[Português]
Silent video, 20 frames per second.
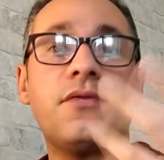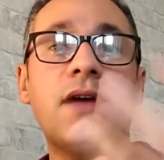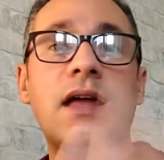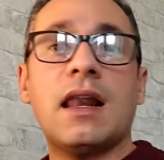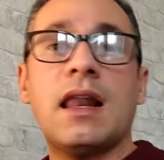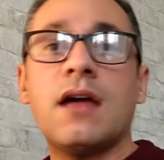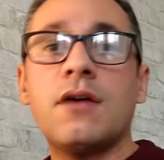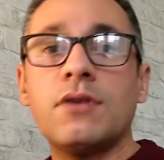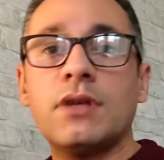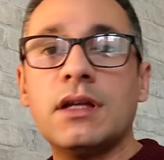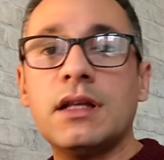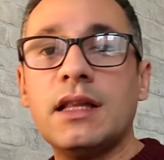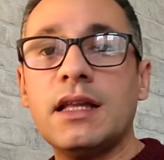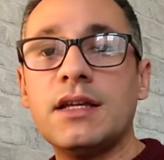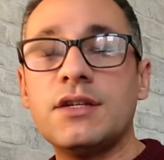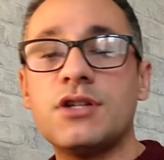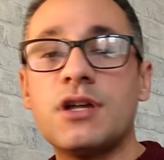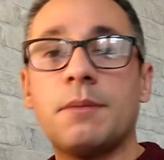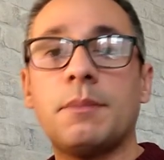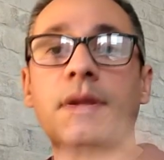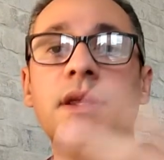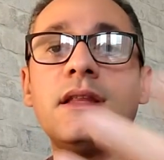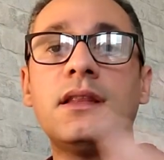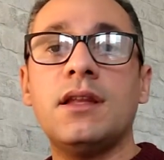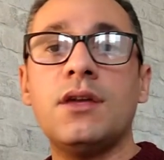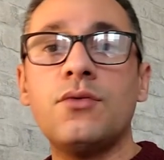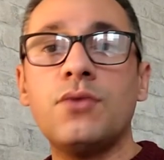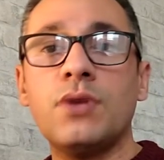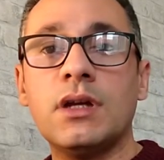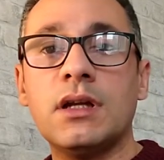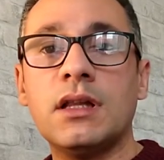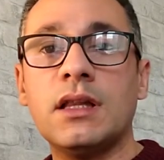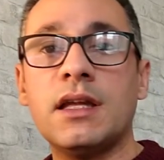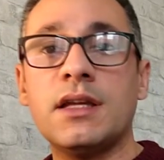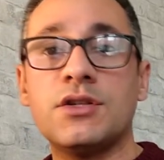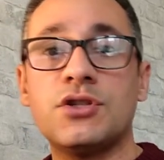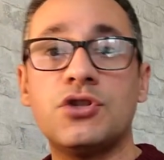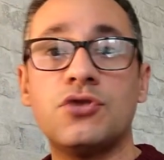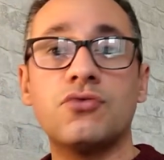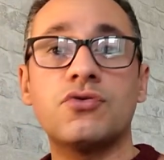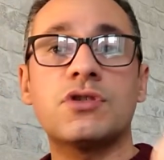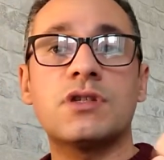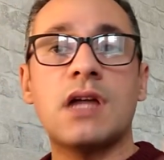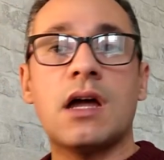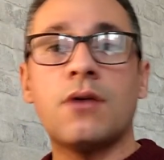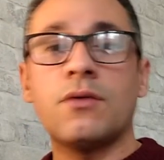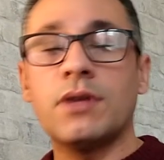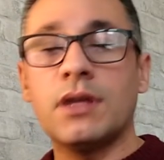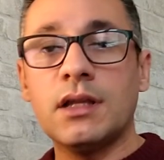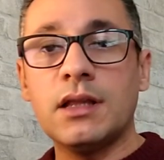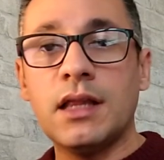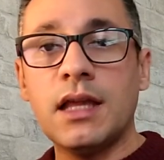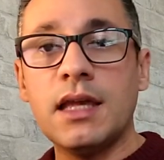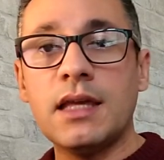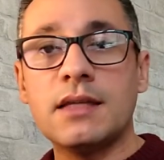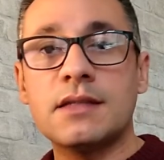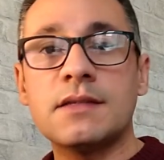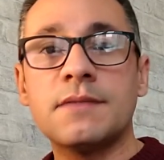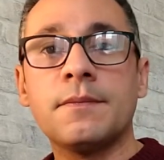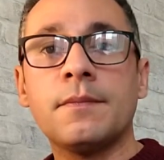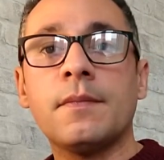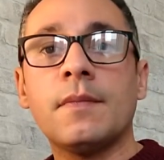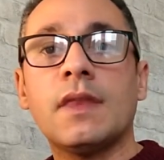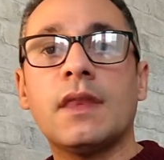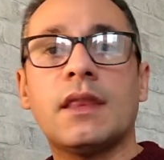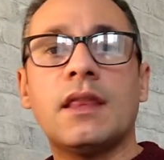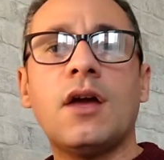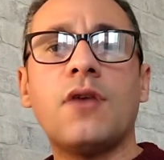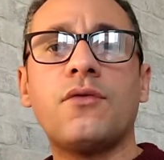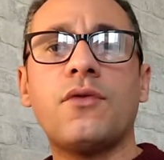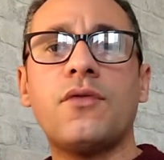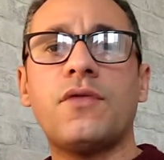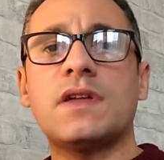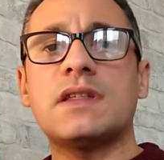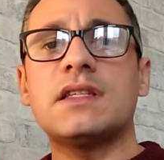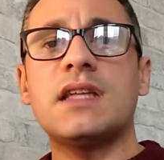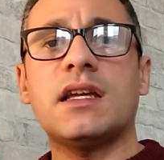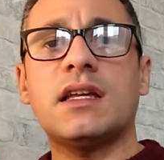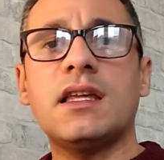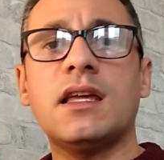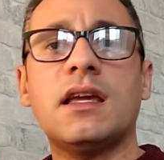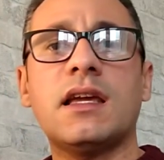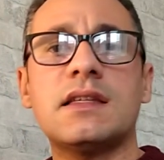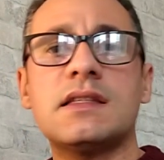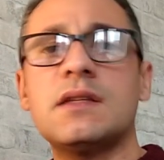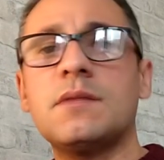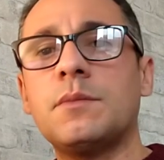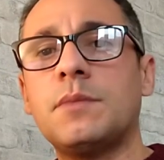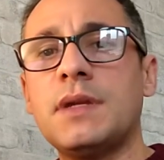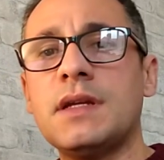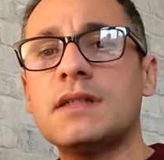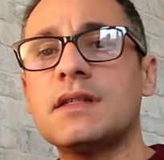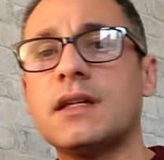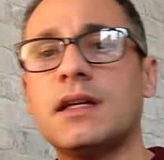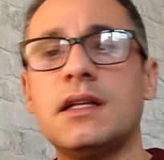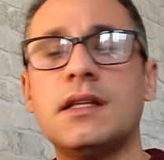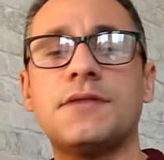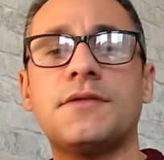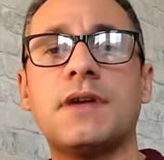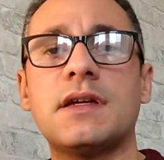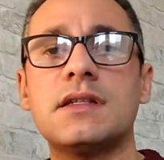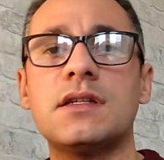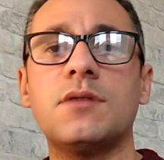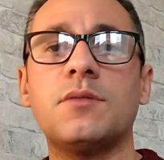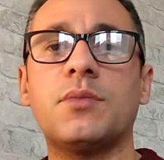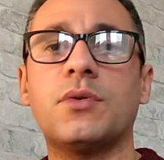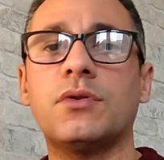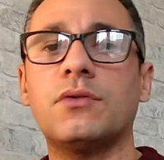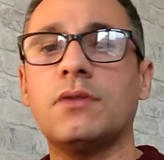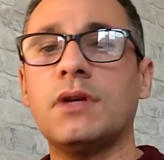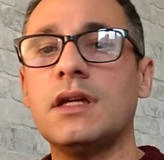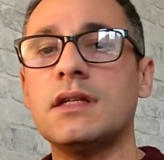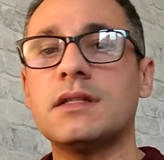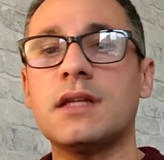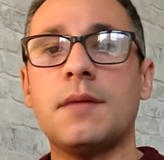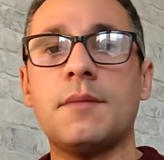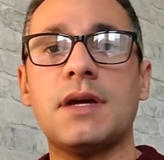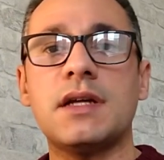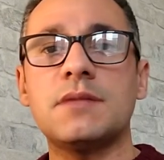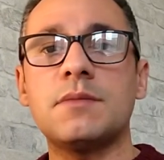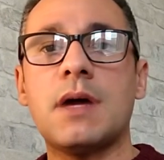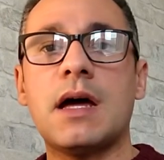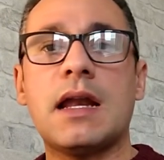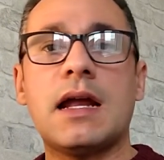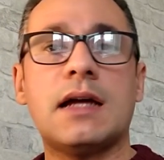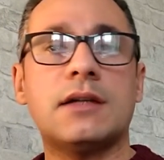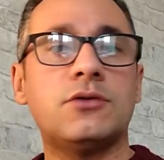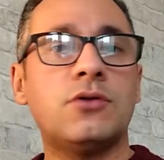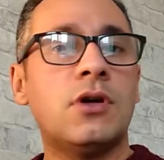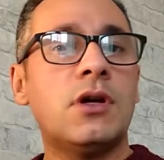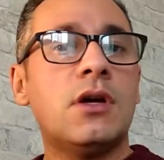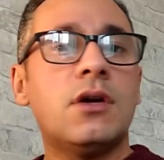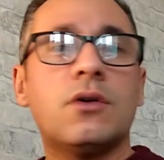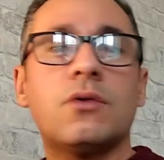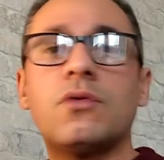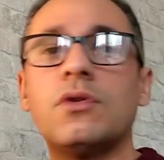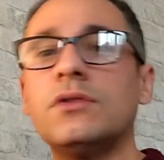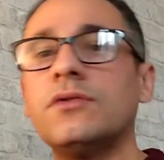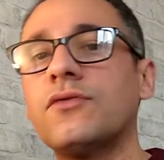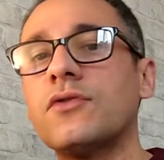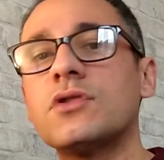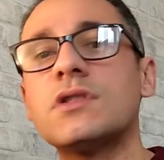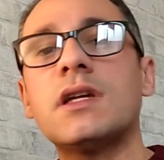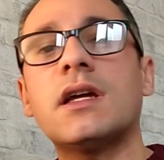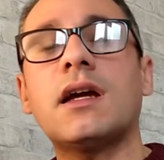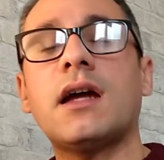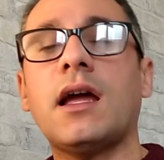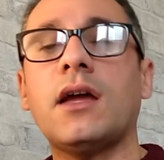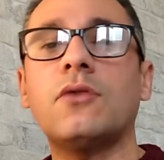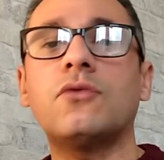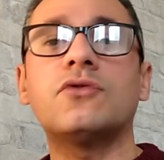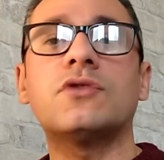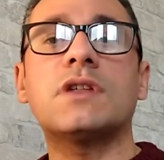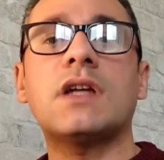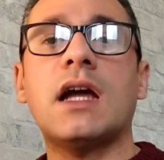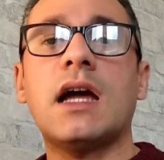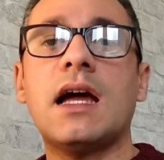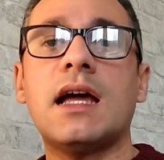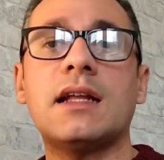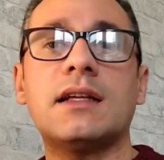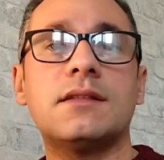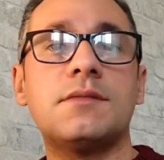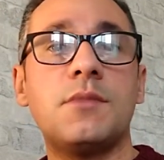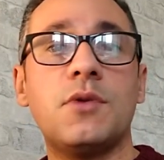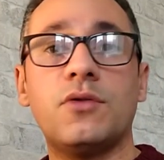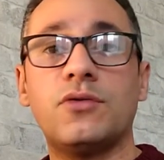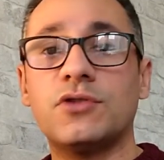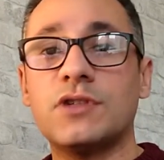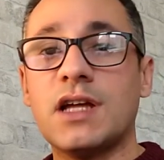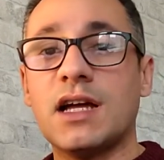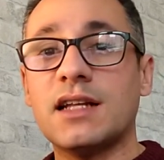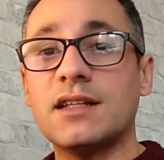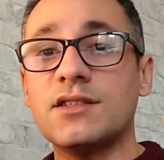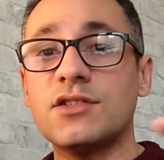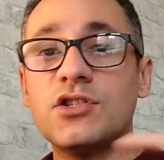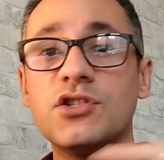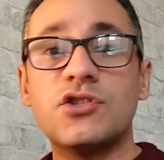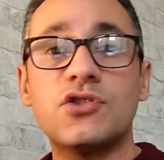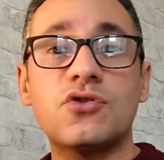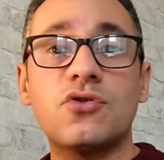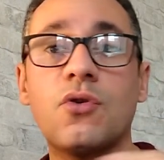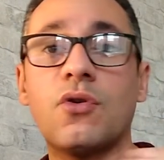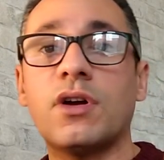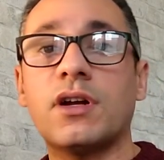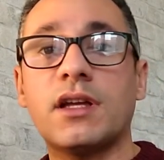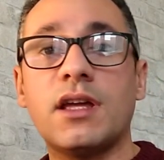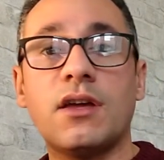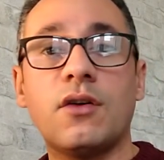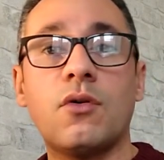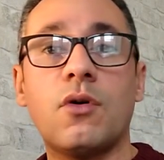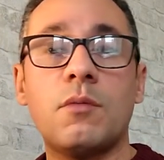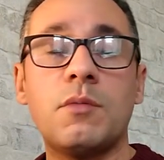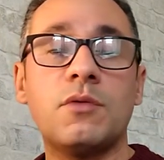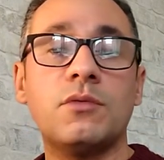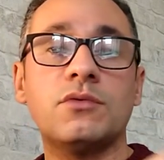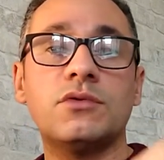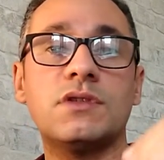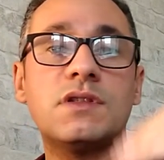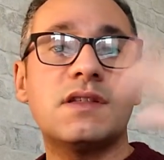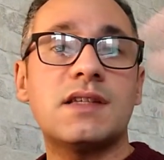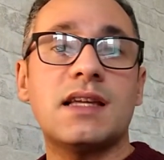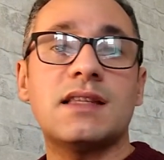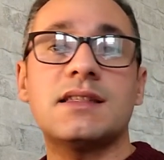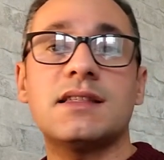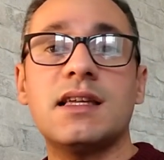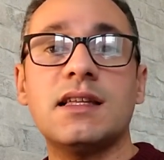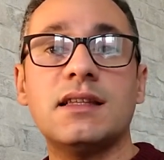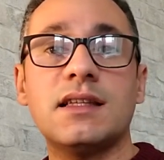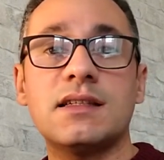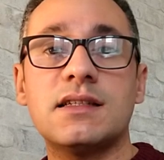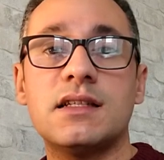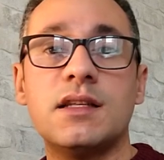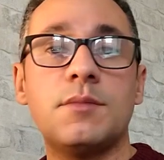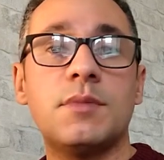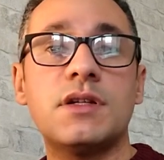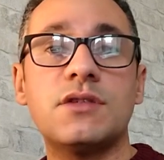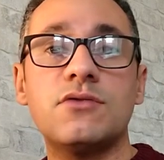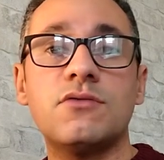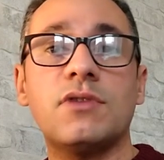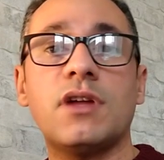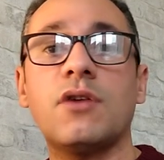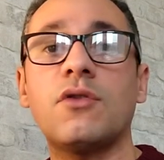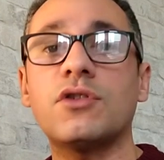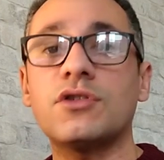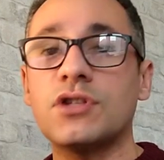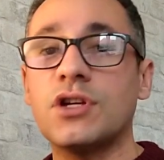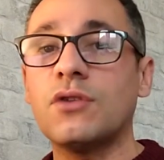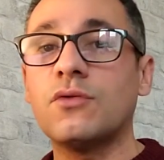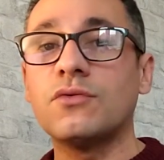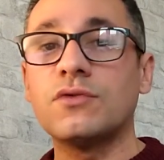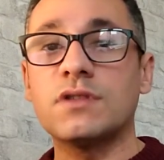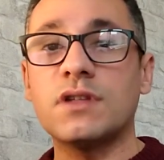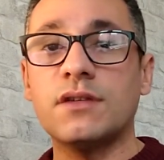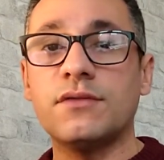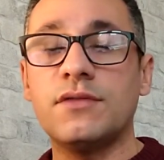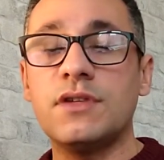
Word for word: falar o inglês, de aprender o inglês, de usar o inglês. Não, vou fazer aqui com essa empresa que eles fazem em português que é mais barato. Quando você cai com os caras, meu, os caras te extorquem, cobram 700 libras num negócio que custa